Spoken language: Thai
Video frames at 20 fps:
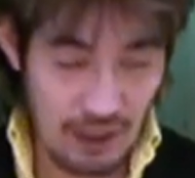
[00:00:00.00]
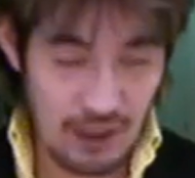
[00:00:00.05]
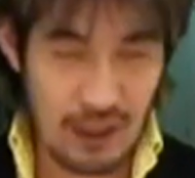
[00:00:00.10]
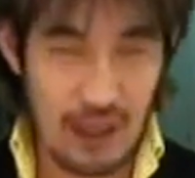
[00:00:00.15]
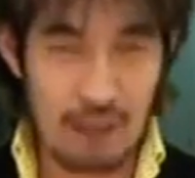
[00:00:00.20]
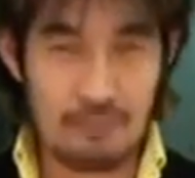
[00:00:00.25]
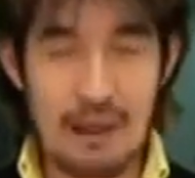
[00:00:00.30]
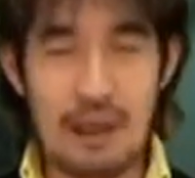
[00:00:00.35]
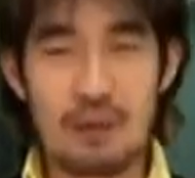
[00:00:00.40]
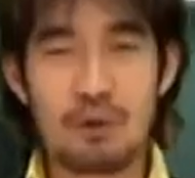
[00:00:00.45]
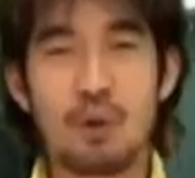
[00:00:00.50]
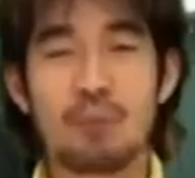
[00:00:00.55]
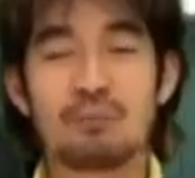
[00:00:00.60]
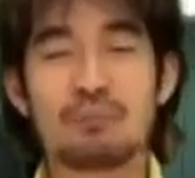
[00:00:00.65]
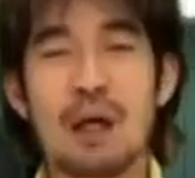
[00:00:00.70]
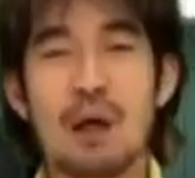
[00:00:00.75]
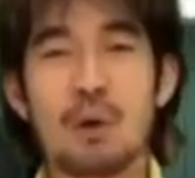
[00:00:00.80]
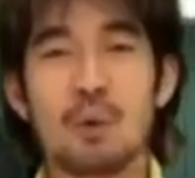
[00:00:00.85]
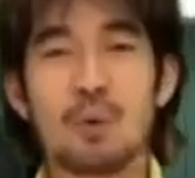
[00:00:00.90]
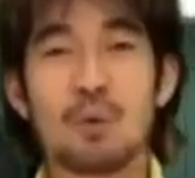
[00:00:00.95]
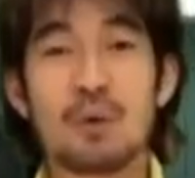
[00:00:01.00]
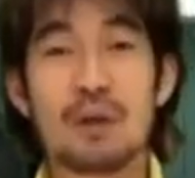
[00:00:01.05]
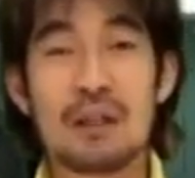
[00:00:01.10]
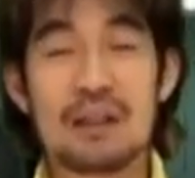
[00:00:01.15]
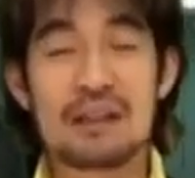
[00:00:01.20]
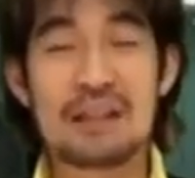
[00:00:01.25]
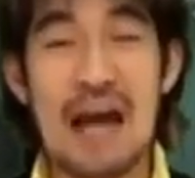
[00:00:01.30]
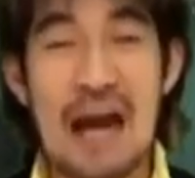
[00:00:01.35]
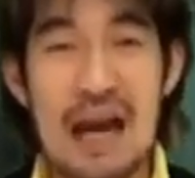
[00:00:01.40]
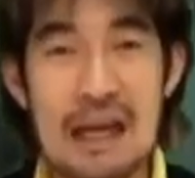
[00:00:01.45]
บังคับอารมณ์เรา
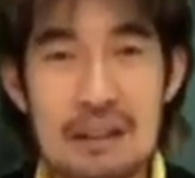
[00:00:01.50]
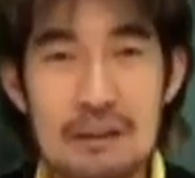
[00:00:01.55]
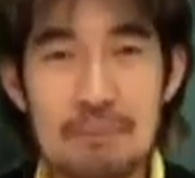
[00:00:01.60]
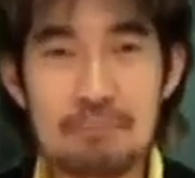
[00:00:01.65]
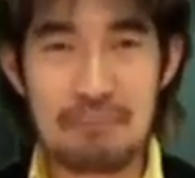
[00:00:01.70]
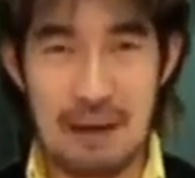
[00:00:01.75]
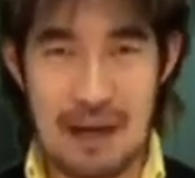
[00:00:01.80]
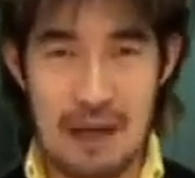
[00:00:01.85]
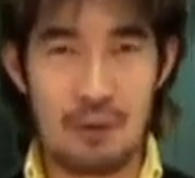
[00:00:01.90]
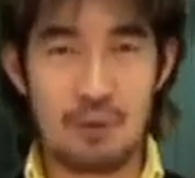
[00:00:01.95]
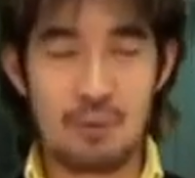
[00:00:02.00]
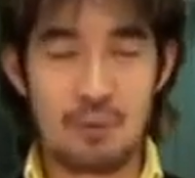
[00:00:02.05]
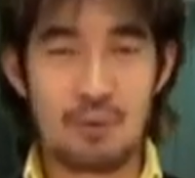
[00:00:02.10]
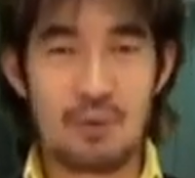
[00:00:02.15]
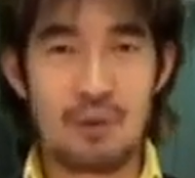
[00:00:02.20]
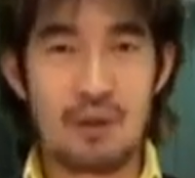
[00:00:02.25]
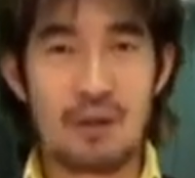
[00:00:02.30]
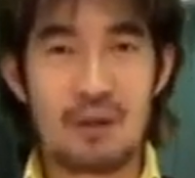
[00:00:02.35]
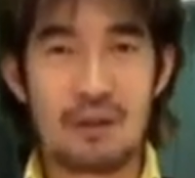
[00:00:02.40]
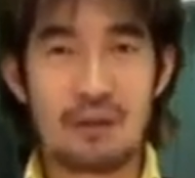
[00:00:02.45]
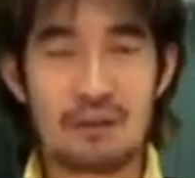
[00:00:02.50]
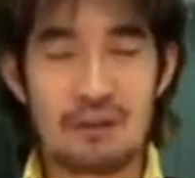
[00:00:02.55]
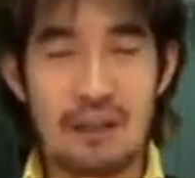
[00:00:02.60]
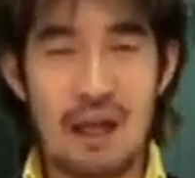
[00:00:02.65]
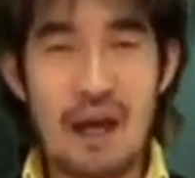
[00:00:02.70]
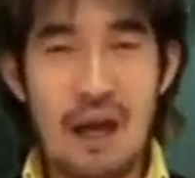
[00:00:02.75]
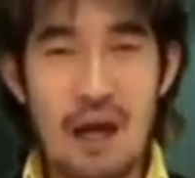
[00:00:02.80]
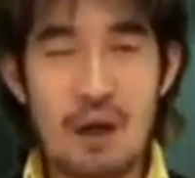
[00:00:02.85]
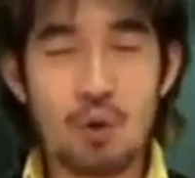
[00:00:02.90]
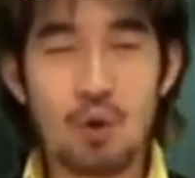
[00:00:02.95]
ได้หรือเปล่า
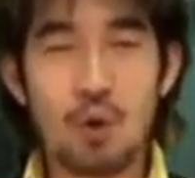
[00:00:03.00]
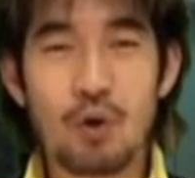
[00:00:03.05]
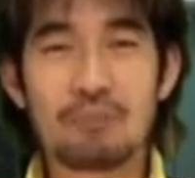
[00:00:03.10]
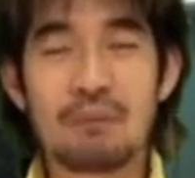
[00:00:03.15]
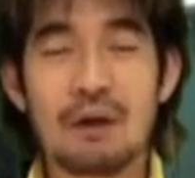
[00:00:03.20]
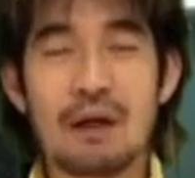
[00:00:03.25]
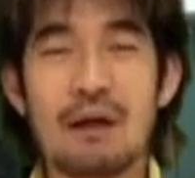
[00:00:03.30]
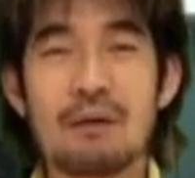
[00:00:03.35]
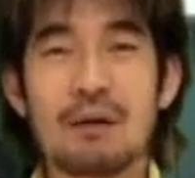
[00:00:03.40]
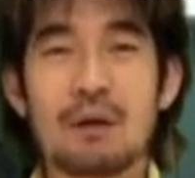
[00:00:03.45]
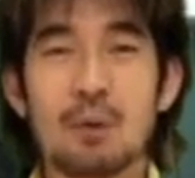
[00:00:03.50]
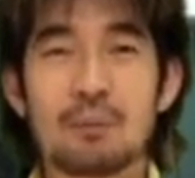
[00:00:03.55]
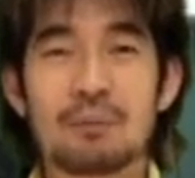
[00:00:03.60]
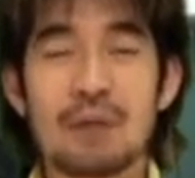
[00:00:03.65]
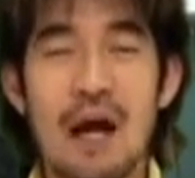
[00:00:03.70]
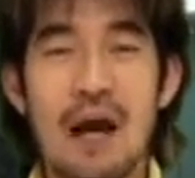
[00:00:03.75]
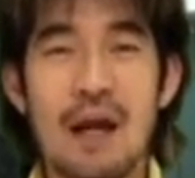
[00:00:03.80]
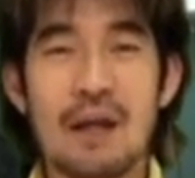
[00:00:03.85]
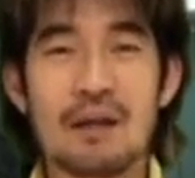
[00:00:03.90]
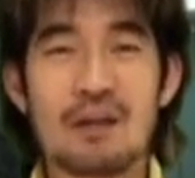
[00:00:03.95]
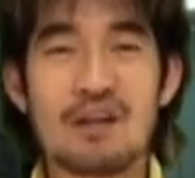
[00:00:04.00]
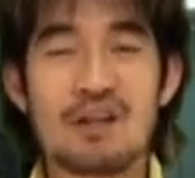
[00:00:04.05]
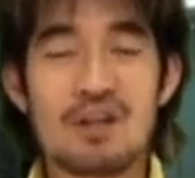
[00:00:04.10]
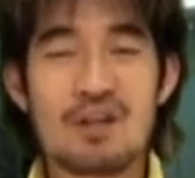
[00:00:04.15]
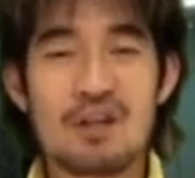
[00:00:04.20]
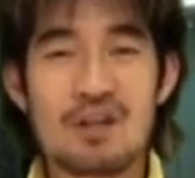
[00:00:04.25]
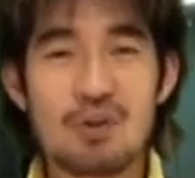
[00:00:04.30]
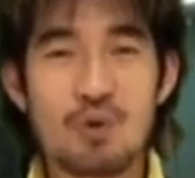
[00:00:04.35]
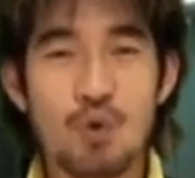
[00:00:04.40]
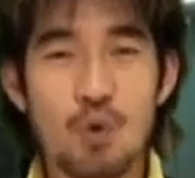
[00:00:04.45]
ถ้าคนบังคับอารมณ์ได้
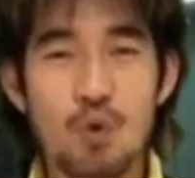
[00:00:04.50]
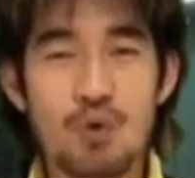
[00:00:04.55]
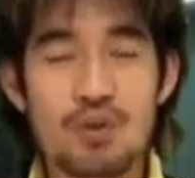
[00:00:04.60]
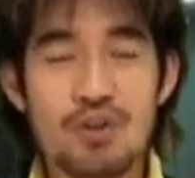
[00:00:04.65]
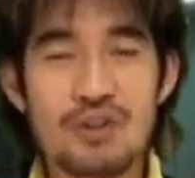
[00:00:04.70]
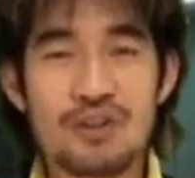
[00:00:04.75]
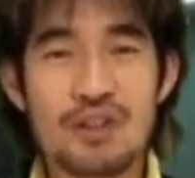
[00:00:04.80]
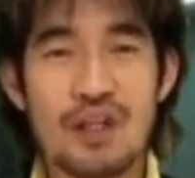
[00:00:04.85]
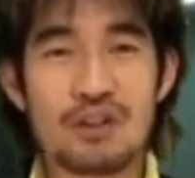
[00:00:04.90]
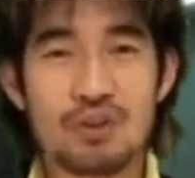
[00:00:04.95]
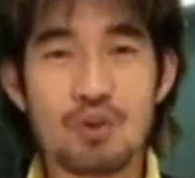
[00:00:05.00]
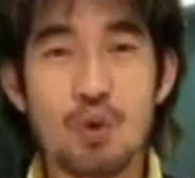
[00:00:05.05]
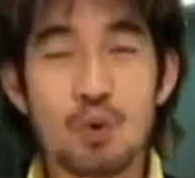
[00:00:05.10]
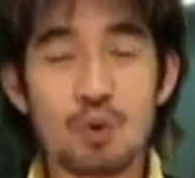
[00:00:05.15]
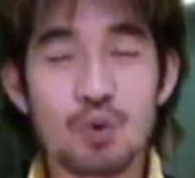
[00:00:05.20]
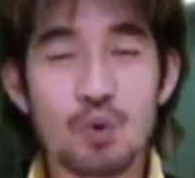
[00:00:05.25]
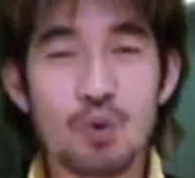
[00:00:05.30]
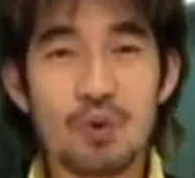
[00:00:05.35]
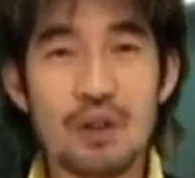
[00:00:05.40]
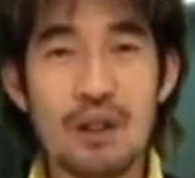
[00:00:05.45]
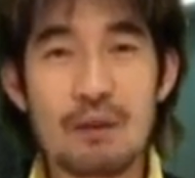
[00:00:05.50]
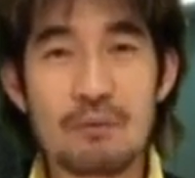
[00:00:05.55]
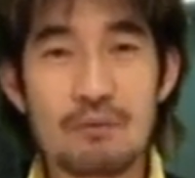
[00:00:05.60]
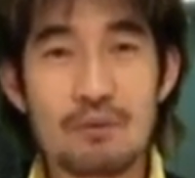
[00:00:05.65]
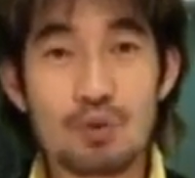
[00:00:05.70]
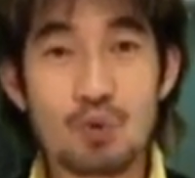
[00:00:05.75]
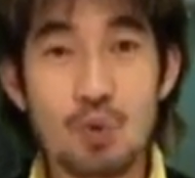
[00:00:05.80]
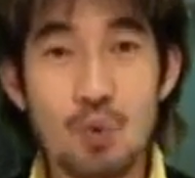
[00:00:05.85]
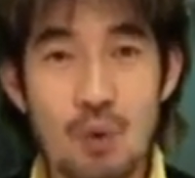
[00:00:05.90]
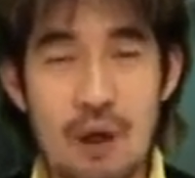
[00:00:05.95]
คุณจะส่งตัวคุณเอง
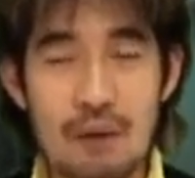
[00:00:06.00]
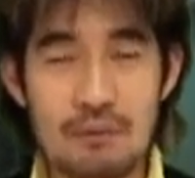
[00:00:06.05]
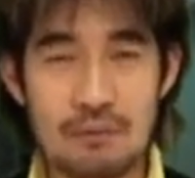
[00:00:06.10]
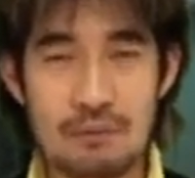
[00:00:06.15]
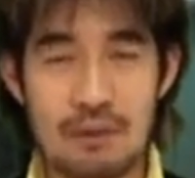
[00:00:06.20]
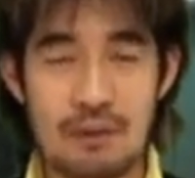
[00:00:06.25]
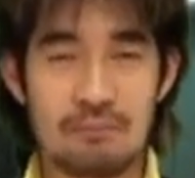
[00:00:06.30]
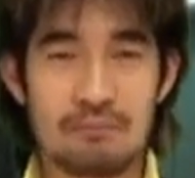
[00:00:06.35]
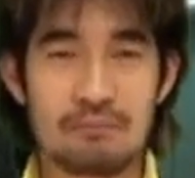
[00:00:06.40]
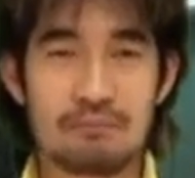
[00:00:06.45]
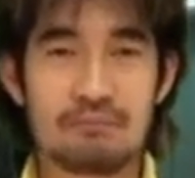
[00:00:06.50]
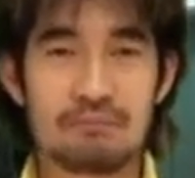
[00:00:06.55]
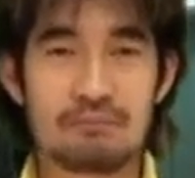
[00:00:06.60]
สู่ความสำเร็จ